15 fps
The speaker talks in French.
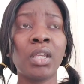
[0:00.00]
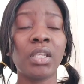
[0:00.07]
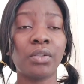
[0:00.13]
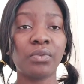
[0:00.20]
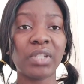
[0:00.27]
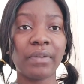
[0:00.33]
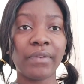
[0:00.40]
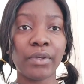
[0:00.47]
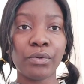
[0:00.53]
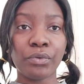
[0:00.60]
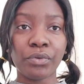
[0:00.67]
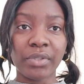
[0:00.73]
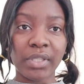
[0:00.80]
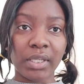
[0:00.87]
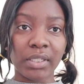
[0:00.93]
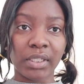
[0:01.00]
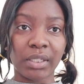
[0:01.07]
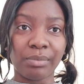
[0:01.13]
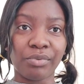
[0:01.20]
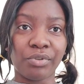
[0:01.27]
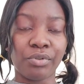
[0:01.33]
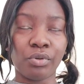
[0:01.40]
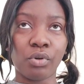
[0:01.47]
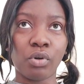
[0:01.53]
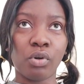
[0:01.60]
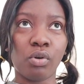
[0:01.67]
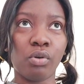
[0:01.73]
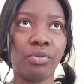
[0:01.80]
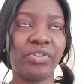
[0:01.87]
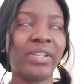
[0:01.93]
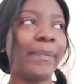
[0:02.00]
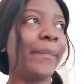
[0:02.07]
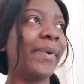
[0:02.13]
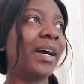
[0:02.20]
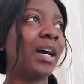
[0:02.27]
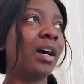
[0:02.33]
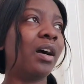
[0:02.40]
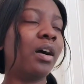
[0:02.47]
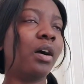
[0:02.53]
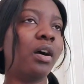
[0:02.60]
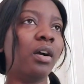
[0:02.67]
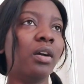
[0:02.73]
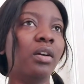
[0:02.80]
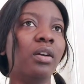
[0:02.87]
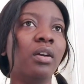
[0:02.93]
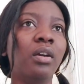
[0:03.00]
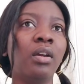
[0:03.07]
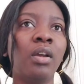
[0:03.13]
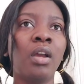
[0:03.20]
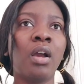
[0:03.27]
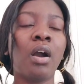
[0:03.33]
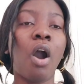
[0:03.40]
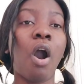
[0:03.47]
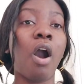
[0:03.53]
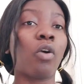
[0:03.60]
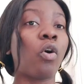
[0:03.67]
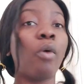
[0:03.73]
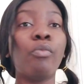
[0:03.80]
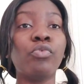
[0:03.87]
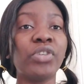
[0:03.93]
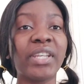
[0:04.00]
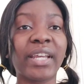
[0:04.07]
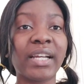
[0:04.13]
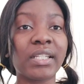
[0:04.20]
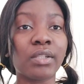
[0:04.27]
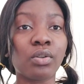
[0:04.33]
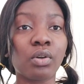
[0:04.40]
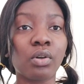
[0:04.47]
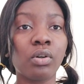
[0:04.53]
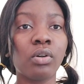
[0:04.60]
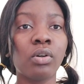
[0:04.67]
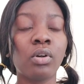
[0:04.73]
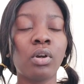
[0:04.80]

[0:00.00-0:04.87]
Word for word: si vous avez eu une inscription, euh, je ne sais pas, euh, en communication,